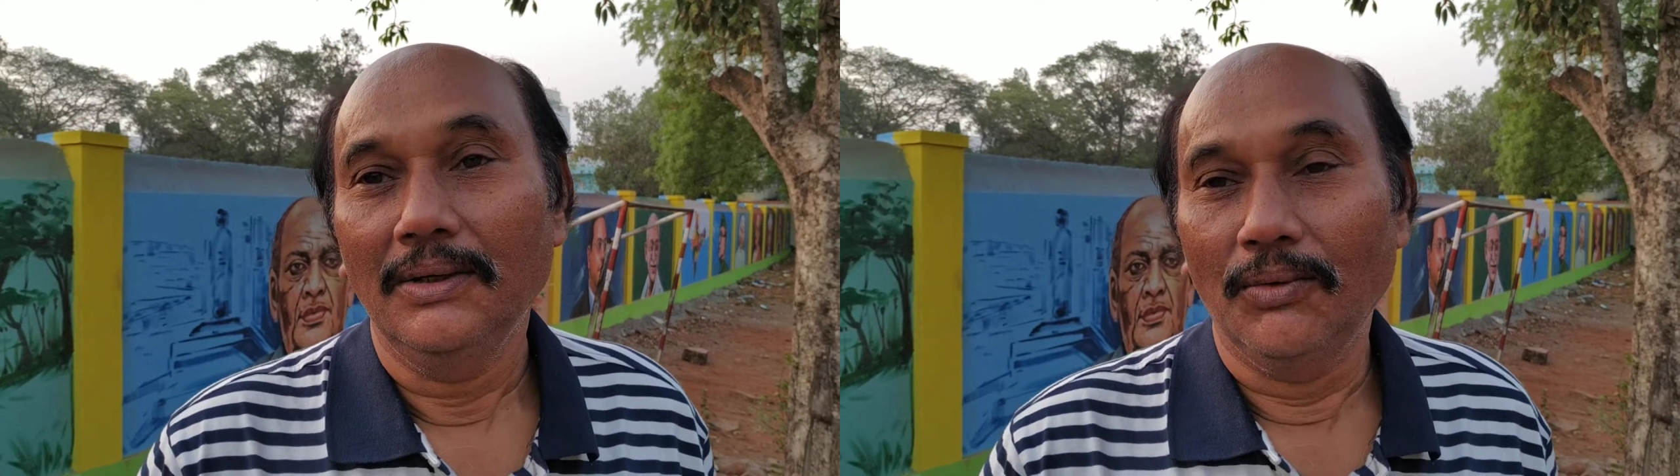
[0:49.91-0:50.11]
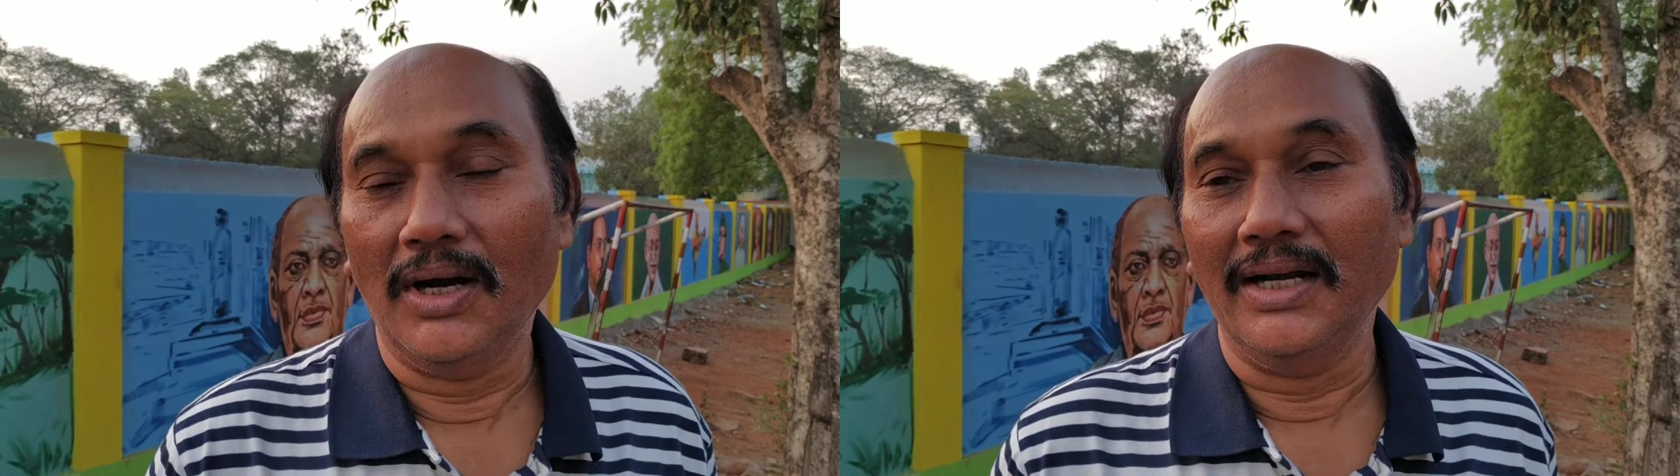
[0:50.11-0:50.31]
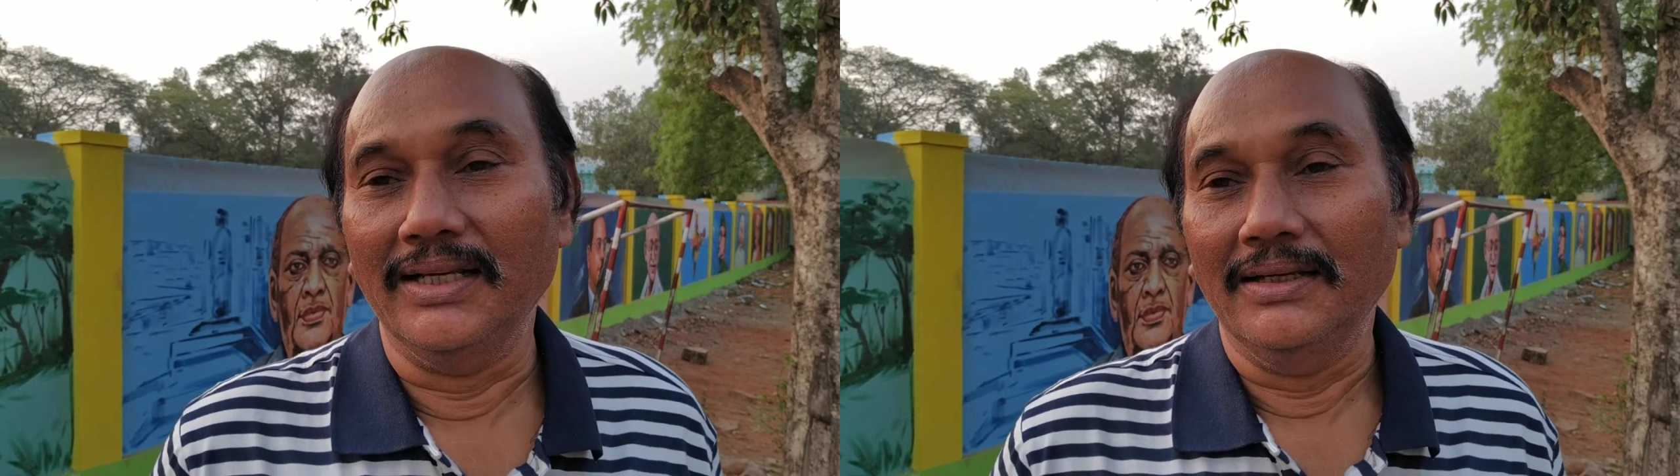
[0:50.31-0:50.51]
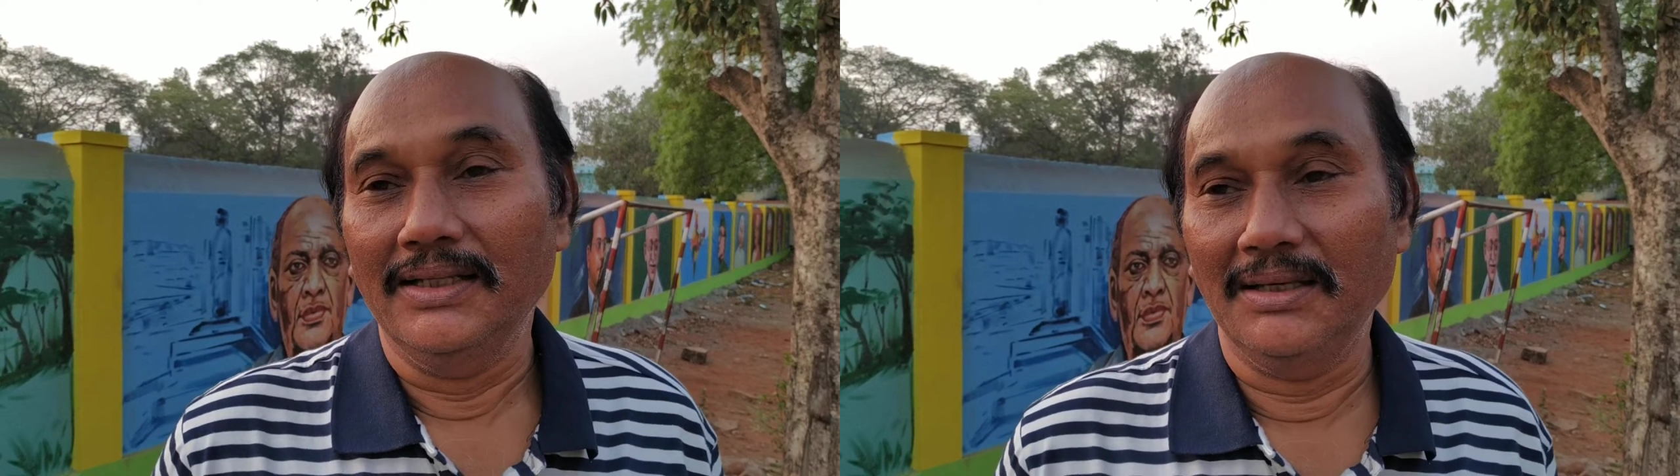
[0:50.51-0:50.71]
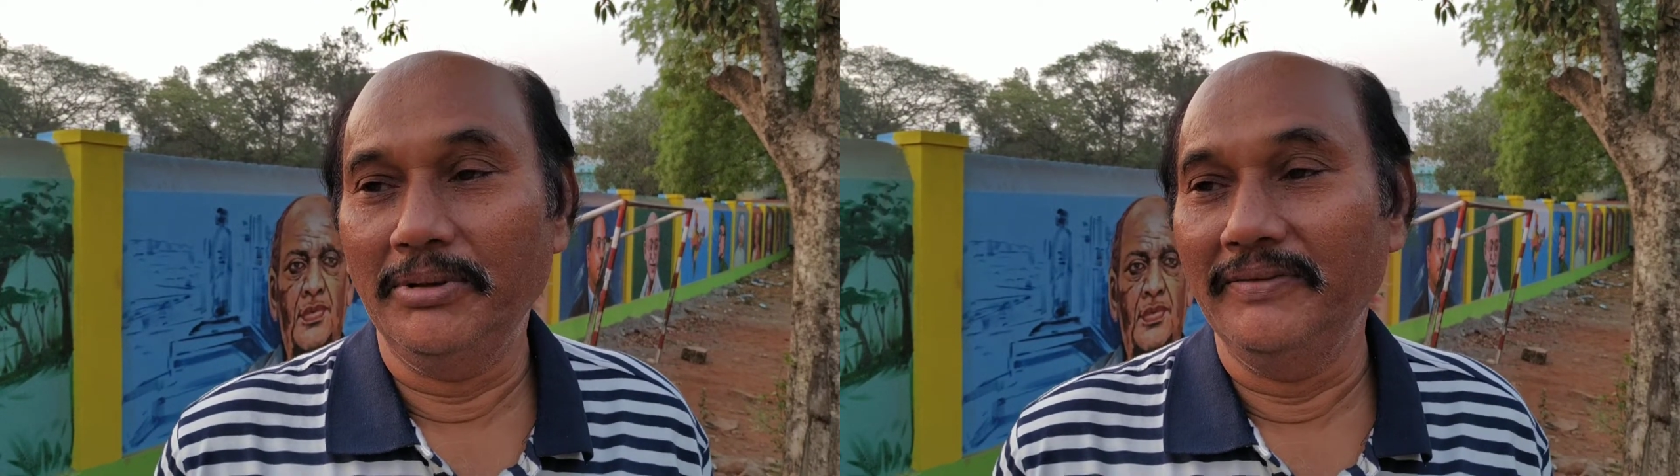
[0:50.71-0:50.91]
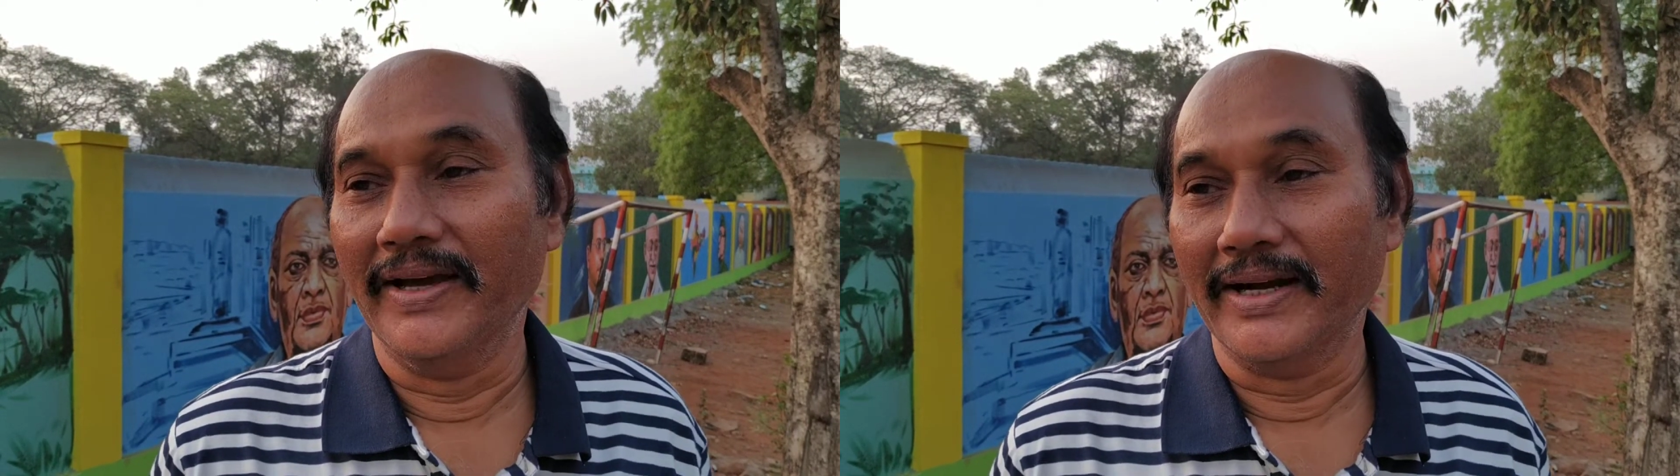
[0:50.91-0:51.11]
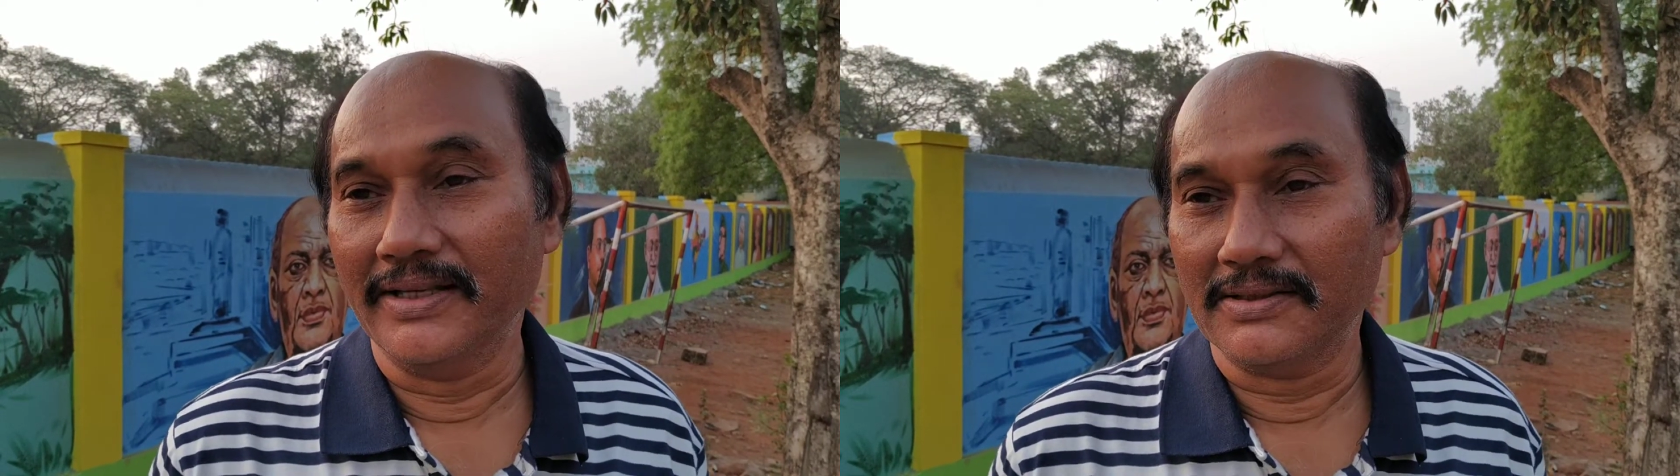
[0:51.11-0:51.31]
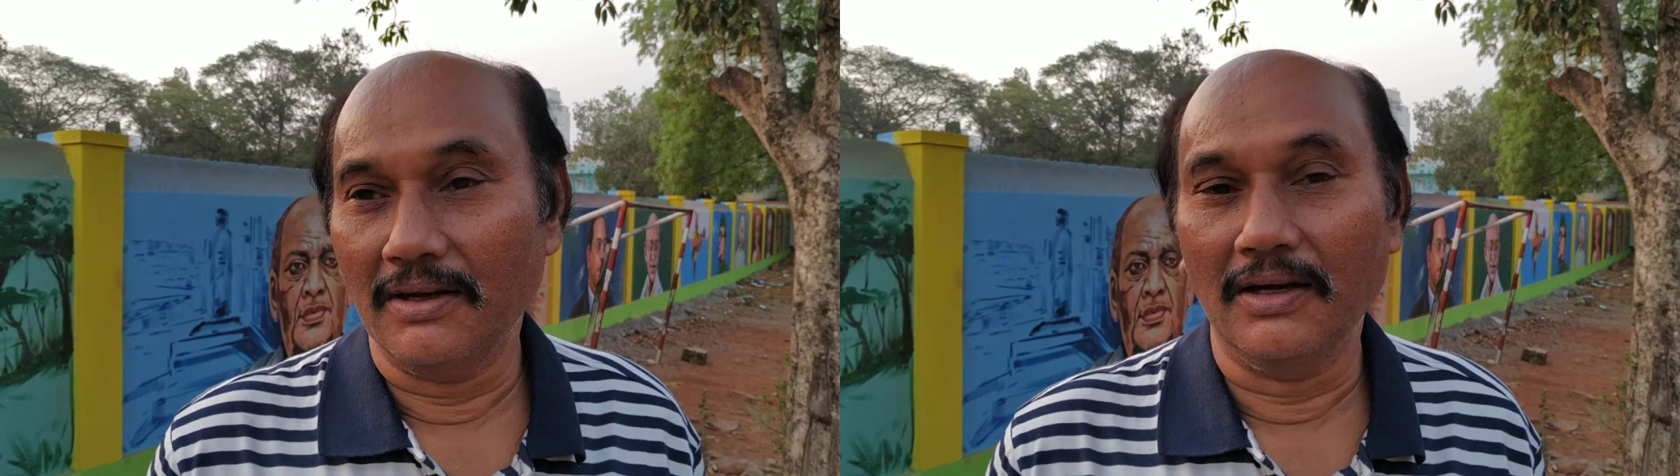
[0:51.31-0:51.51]
ఒకటి ఏబి
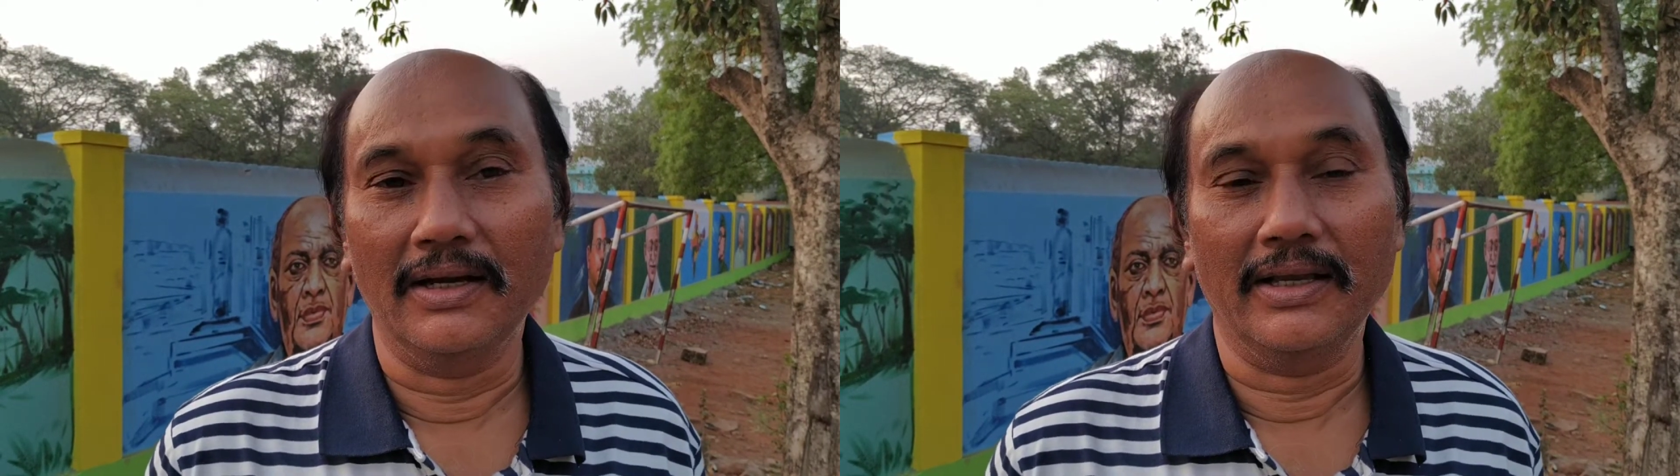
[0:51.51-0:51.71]
వెంకటేశ్వరరావు గారి